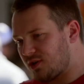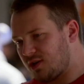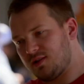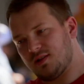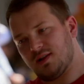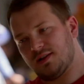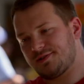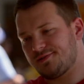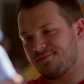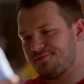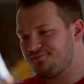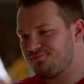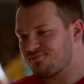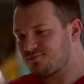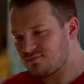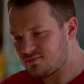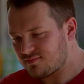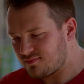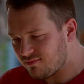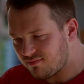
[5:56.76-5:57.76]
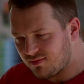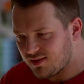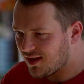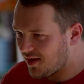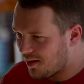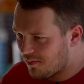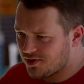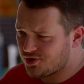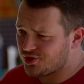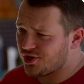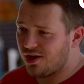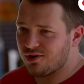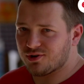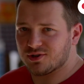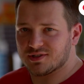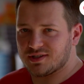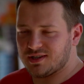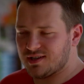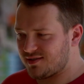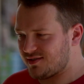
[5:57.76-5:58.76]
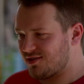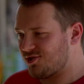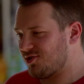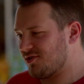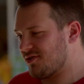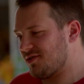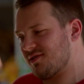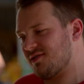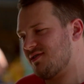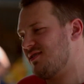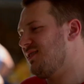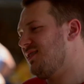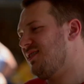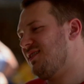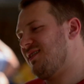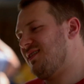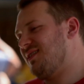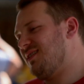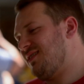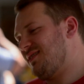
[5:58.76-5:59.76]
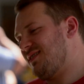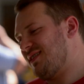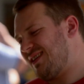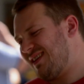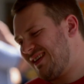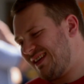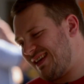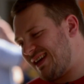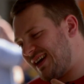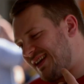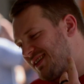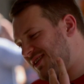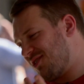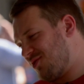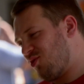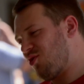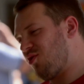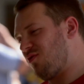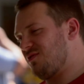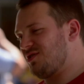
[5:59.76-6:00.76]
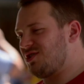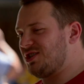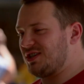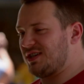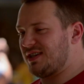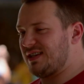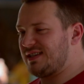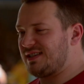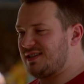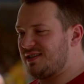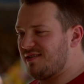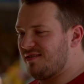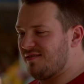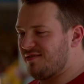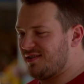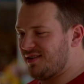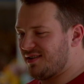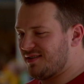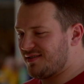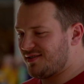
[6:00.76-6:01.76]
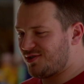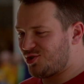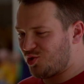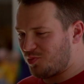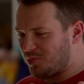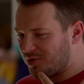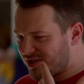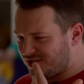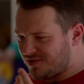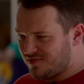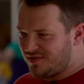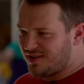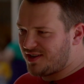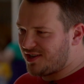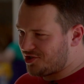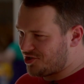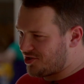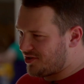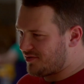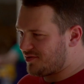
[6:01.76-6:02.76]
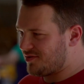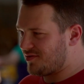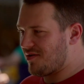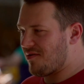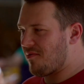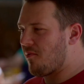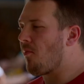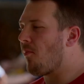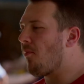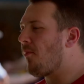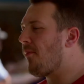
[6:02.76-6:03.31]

Класс. Обожаю рынки, если честно. Такие яркие овощи, красивые, супер свежие все.